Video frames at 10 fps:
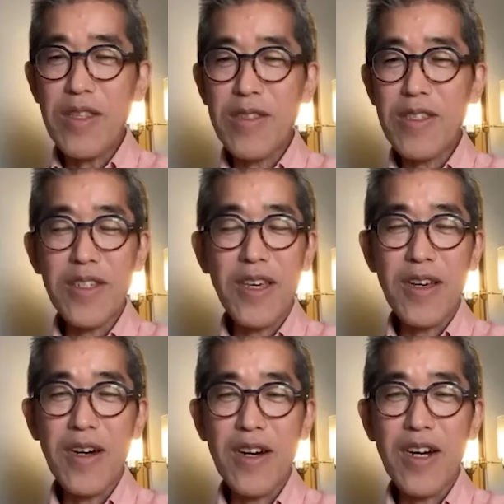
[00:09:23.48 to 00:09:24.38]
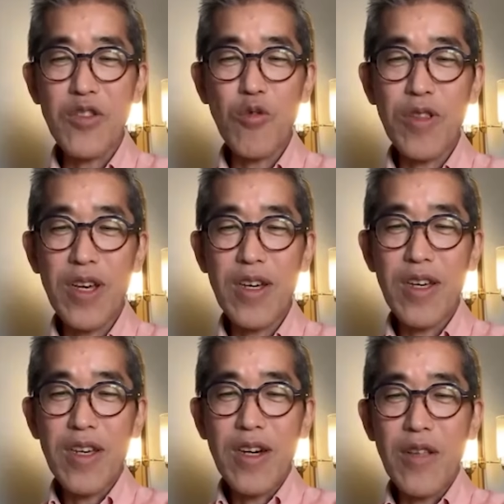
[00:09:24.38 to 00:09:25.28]
バイデン政権が過剰な
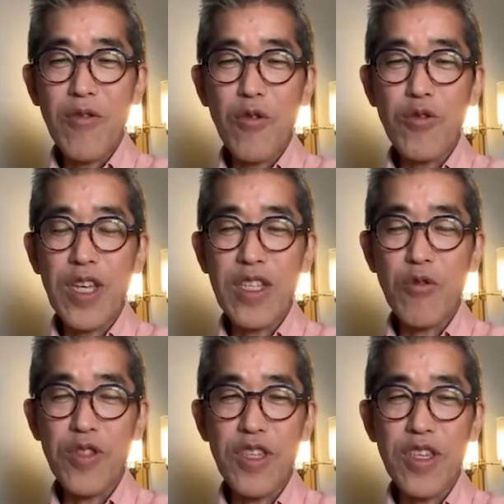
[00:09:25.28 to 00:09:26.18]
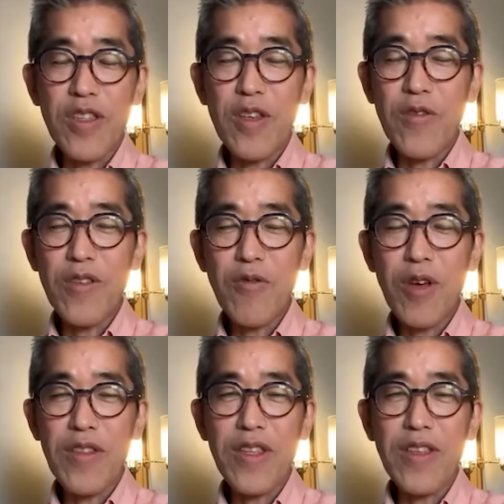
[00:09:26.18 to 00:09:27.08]
予算措置で
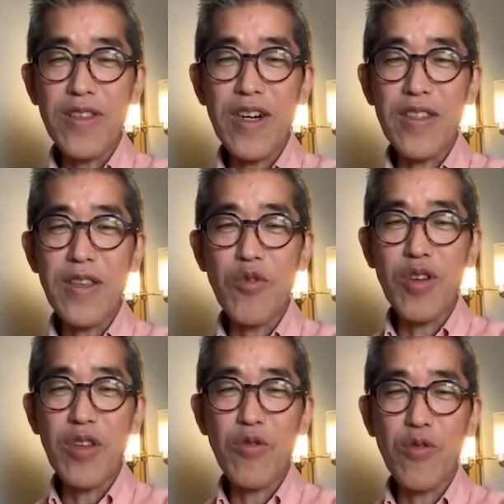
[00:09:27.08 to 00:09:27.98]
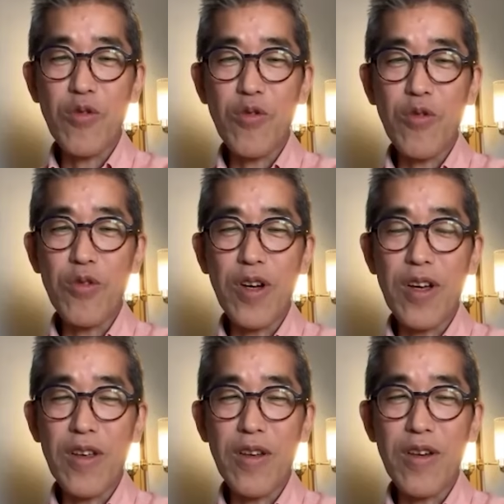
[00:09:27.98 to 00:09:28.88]
をやってさ、で、物価上昇を
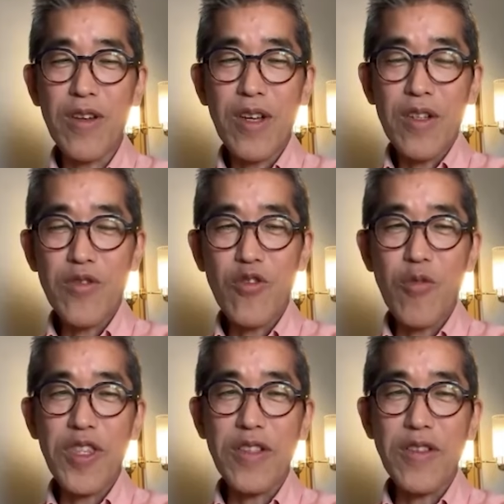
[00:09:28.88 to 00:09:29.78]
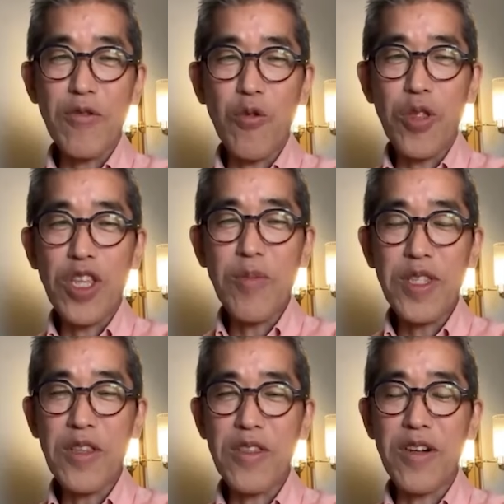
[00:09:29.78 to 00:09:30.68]
強めちゃったのと同じ
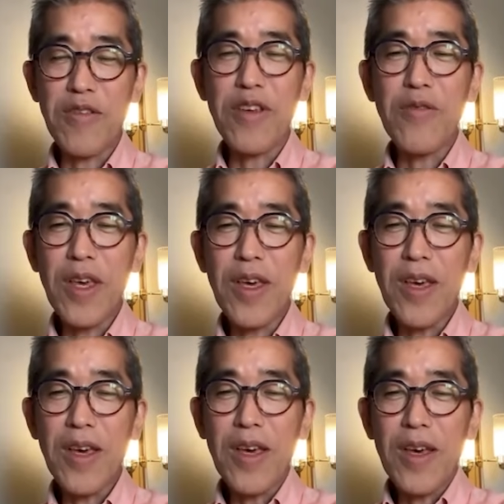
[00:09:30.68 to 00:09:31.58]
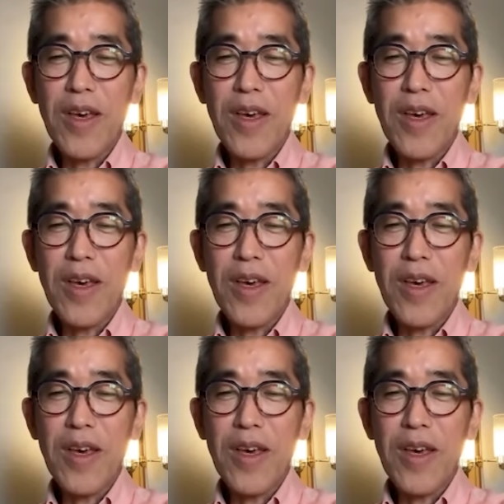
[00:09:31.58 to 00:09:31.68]
パターンになるんだよね。